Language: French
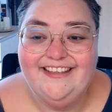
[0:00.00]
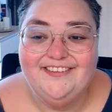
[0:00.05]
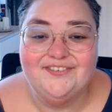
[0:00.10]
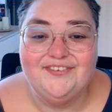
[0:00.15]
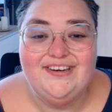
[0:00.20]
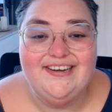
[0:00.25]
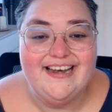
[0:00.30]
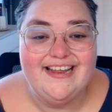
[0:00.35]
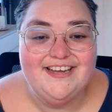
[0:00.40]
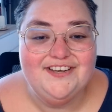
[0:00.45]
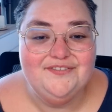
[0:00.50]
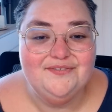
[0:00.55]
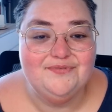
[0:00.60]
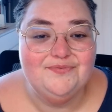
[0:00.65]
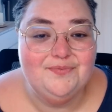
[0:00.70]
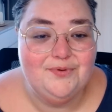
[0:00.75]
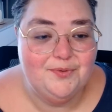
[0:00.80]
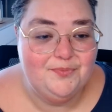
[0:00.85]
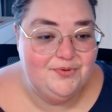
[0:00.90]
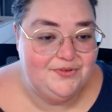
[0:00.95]
et donc là, je vais vous
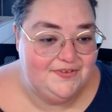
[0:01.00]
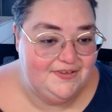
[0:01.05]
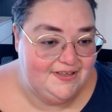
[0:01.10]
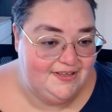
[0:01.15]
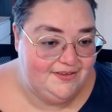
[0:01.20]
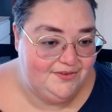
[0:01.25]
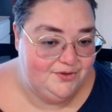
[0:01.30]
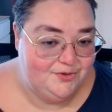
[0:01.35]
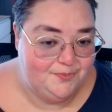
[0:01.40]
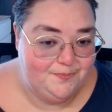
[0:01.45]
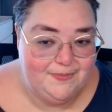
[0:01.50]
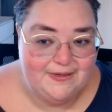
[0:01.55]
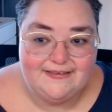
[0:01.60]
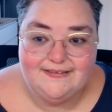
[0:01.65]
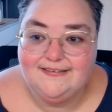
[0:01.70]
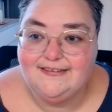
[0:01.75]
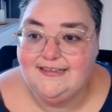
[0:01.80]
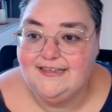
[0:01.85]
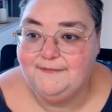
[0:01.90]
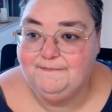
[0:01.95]
proposer de
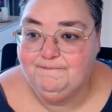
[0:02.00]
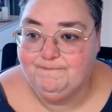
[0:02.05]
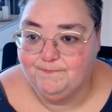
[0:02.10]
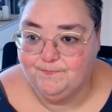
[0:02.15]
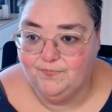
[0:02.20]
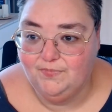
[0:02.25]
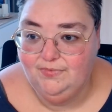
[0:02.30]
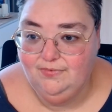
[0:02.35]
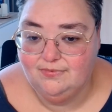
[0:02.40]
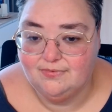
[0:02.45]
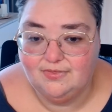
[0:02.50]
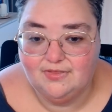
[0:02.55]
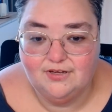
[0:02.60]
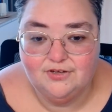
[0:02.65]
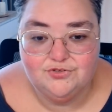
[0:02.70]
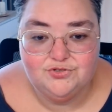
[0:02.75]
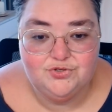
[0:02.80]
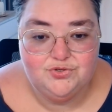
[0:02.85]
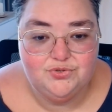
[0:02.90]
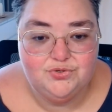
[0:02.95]
passer
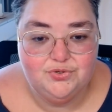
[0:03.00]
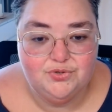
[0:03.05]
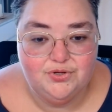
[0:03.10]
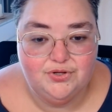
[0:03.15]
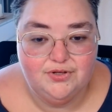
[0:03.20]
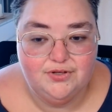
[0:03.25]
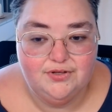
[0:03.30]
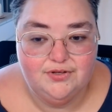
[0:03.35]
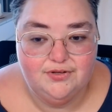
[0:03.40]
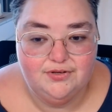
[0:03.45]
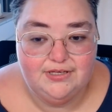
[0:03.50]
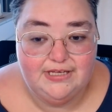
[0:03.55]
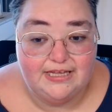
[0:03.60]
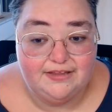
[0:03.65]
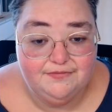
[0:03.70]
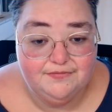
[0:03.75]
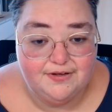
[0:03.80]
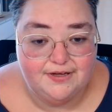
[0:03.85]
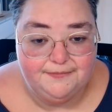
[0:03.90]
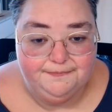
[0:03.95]
sur
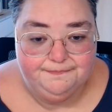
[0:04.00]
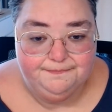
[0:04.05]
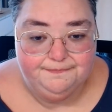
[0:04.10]
Canva.